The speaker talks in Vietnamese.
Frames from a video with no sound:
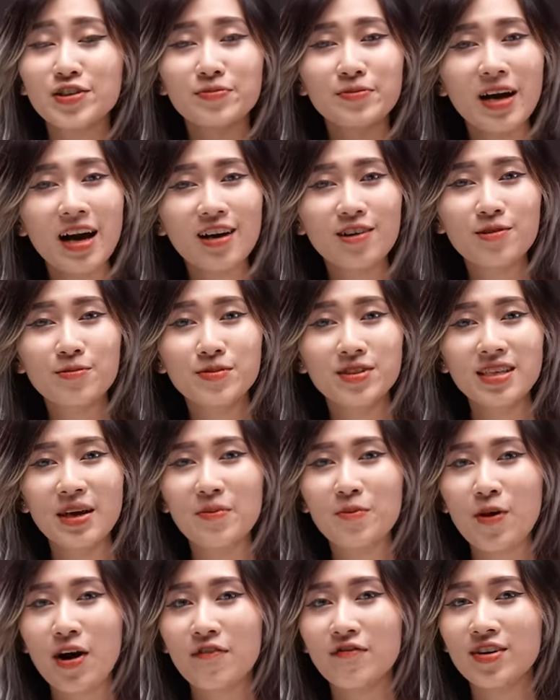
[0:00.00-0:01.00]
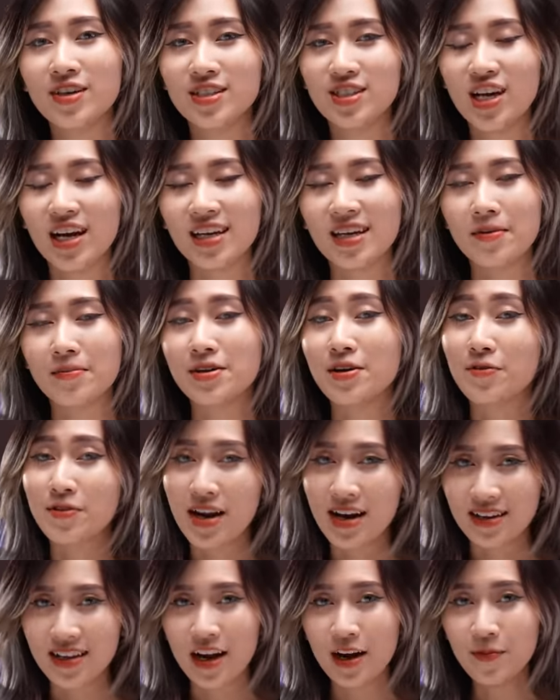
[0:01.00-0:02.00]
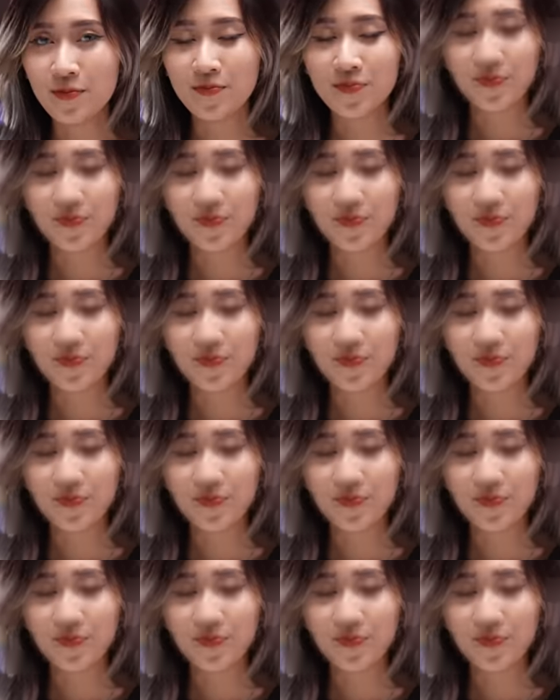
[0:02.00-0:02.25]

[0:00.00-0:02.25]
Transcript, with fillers: chúng ta hãy cùng xem qua phần trải nghiệm hiệu năng nhé.